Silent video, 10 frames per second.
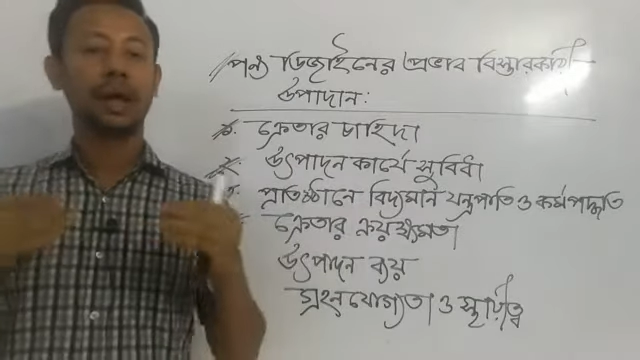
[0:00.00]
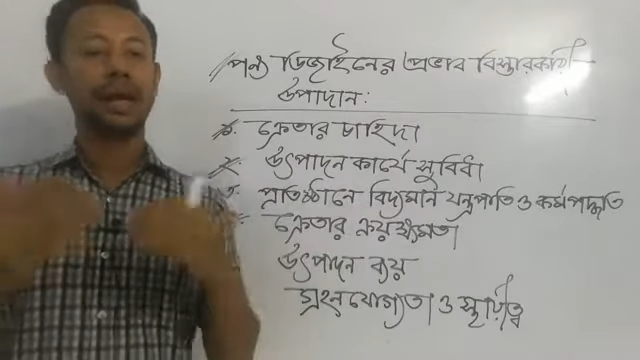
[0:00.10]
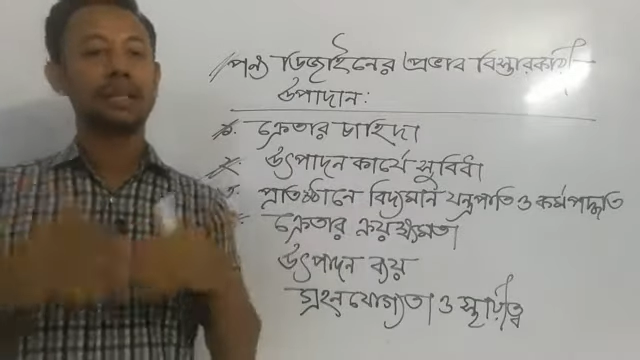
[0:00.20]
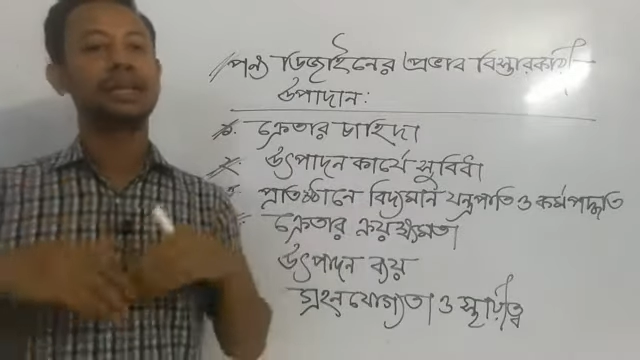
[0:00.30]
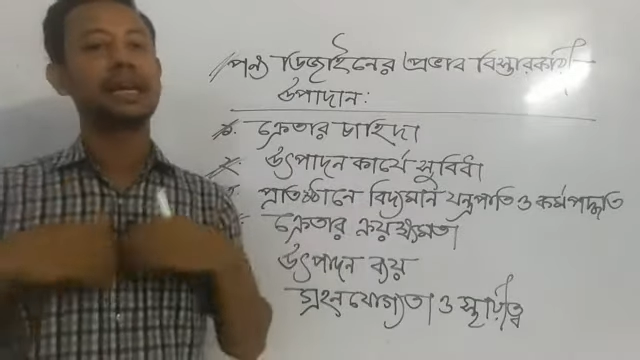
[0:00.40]

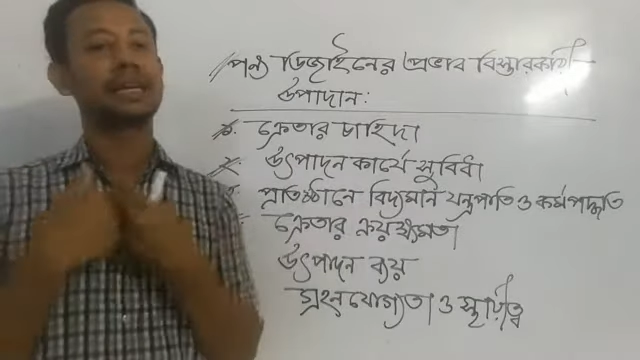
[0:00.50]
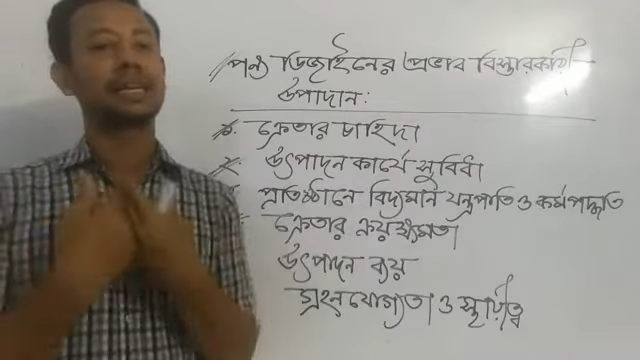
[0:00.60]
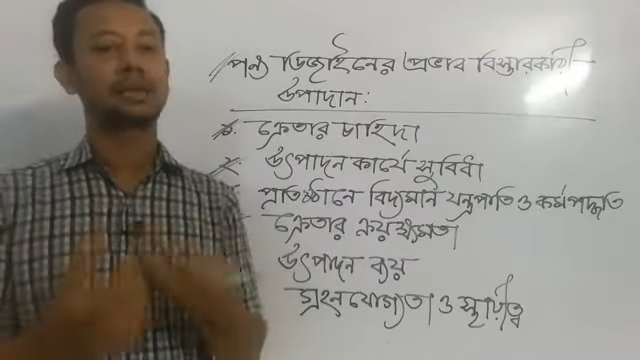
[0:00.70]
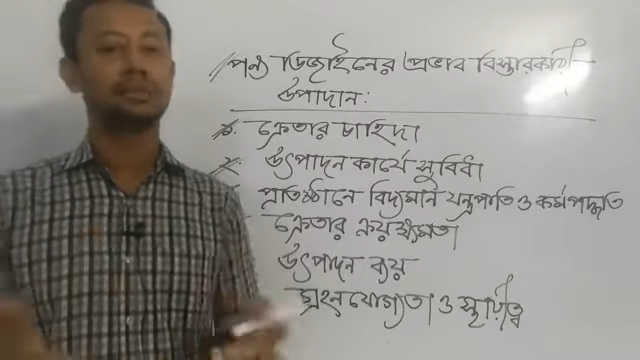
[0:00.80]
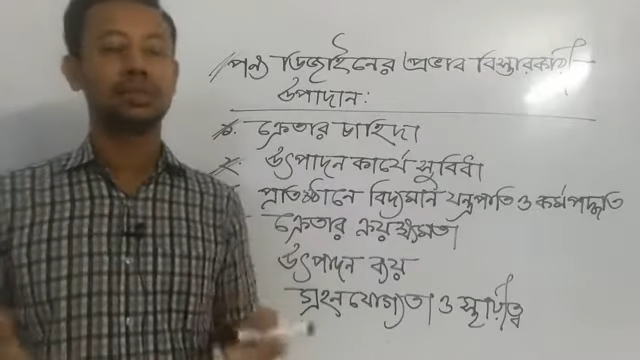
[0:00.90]
একদিন
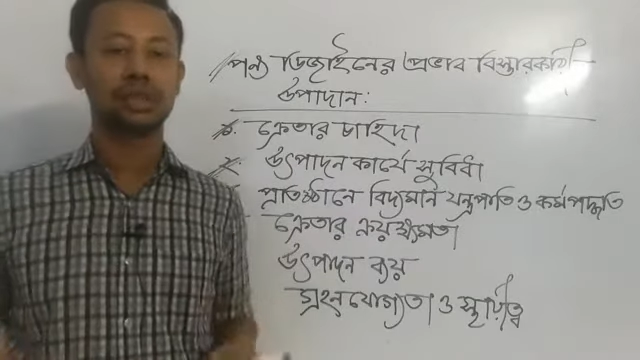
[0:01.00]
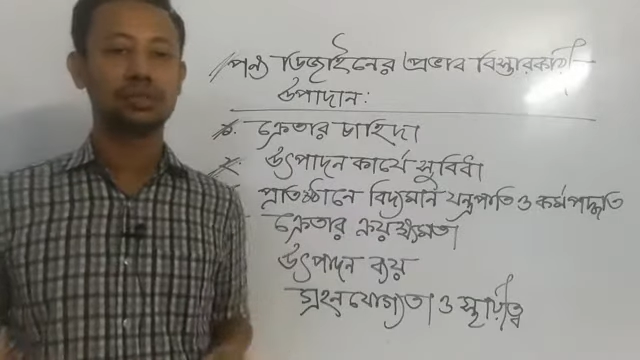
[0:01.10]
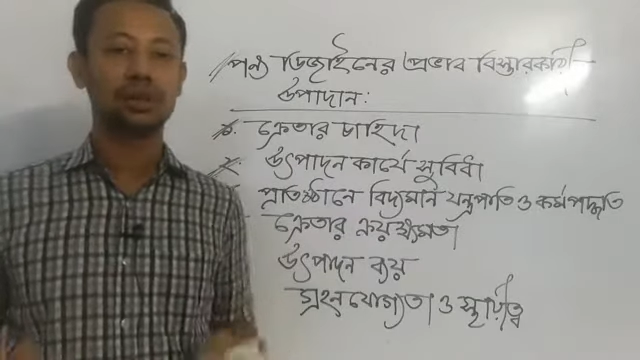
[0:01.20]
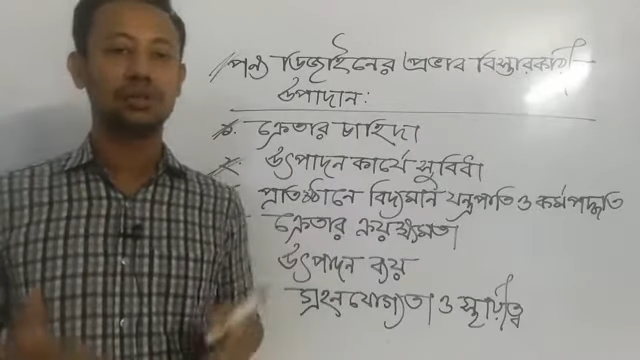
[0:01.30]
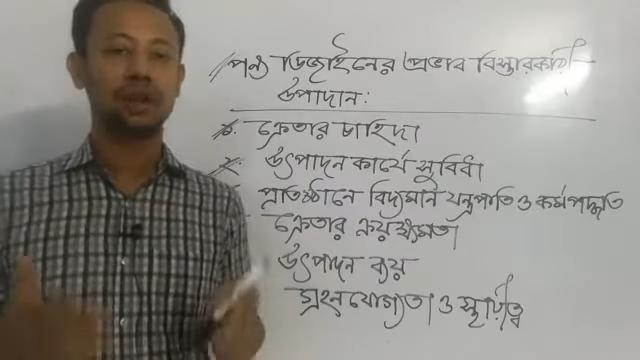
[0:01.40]
একটা চ্যাপ্টার শেষ
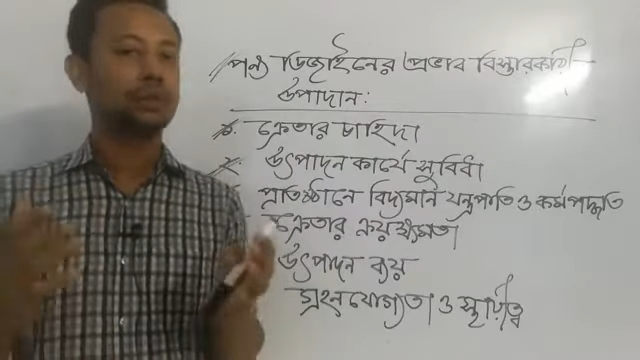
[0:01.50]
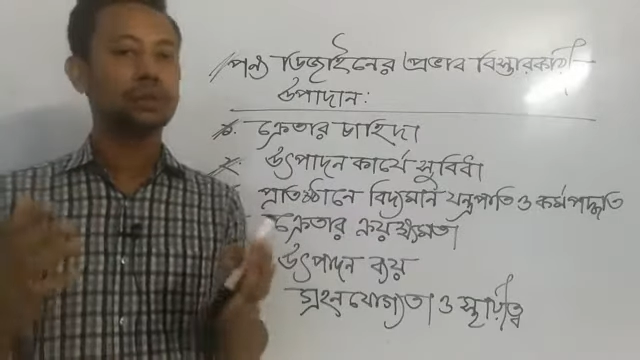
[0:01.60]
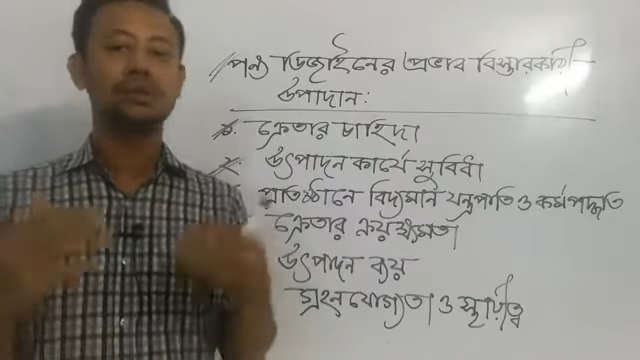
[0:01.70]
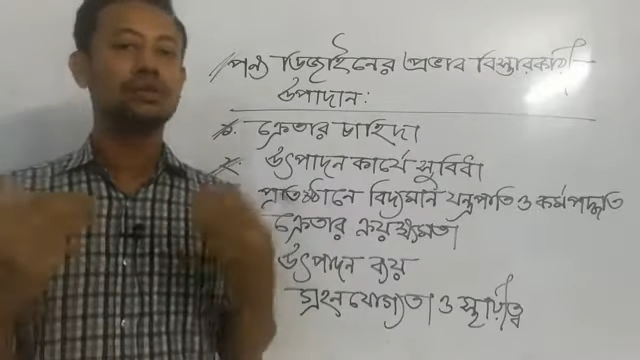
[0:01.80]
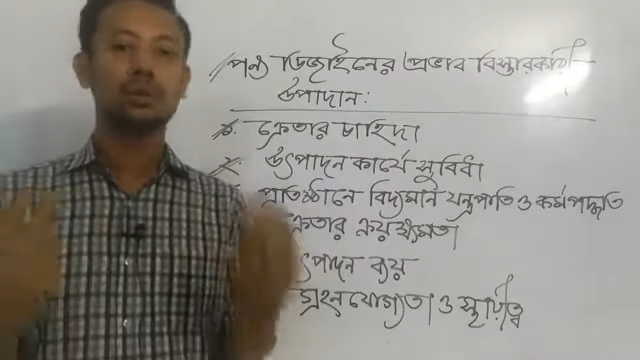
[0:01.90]
করে ফেললাম
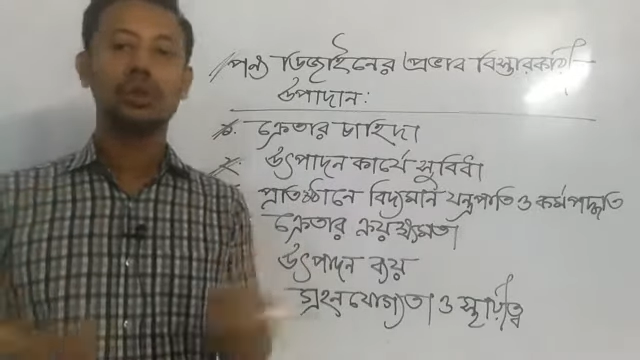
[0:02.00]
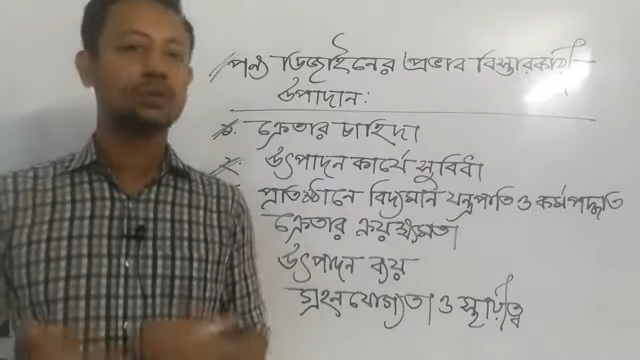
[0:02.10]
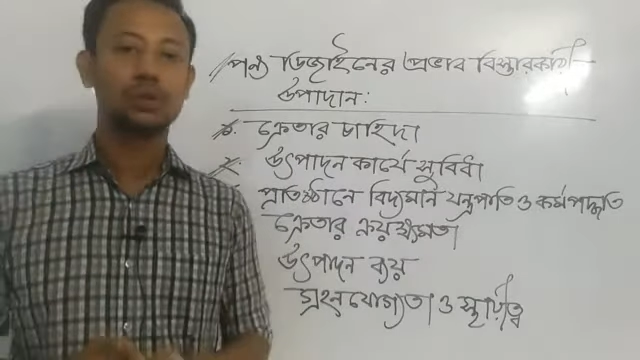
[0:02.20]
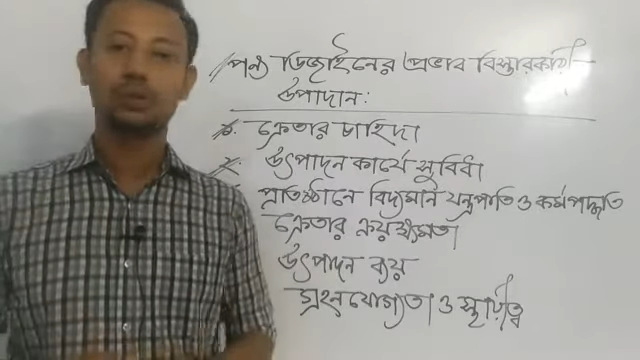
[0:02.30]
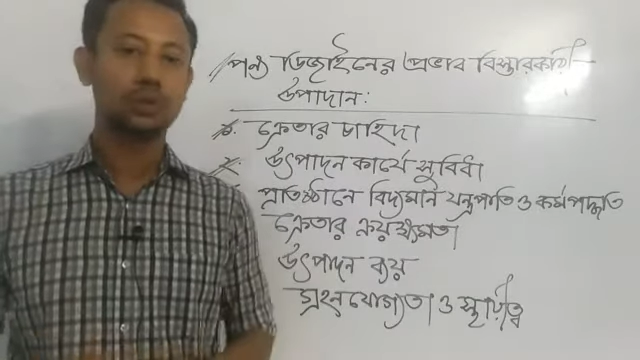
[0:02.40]
কিন্তু স্টুডেন্ট
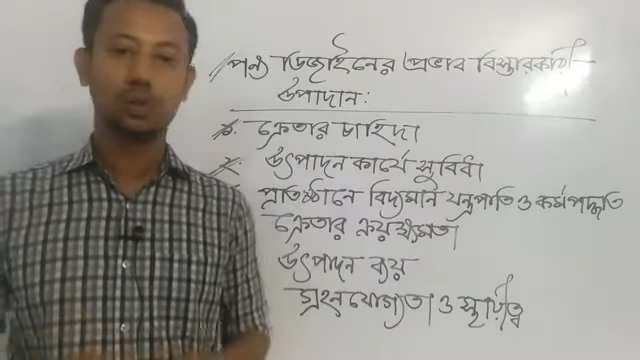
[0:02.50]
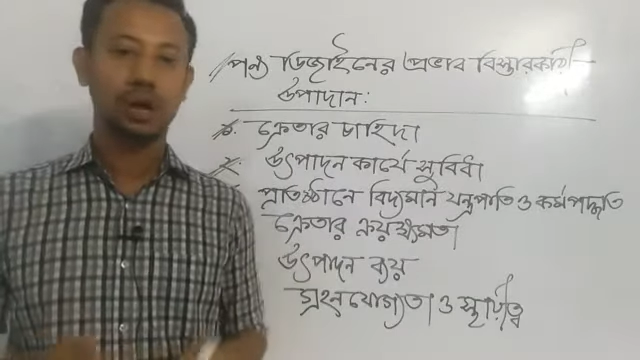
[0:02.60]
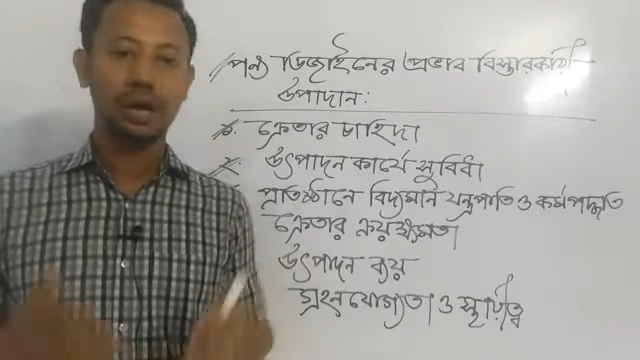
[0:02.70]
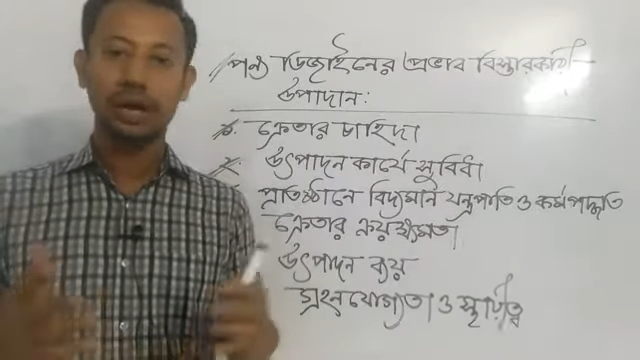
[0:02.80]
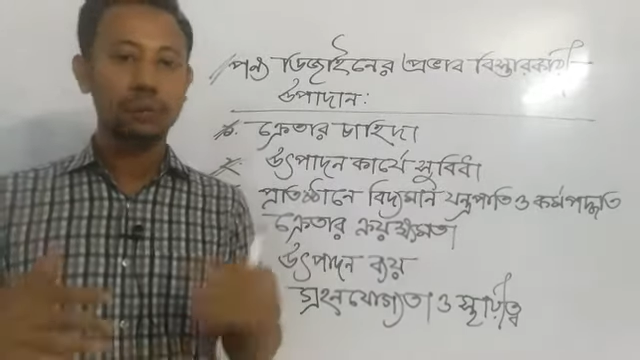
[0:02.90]
কিছু বুঝলো না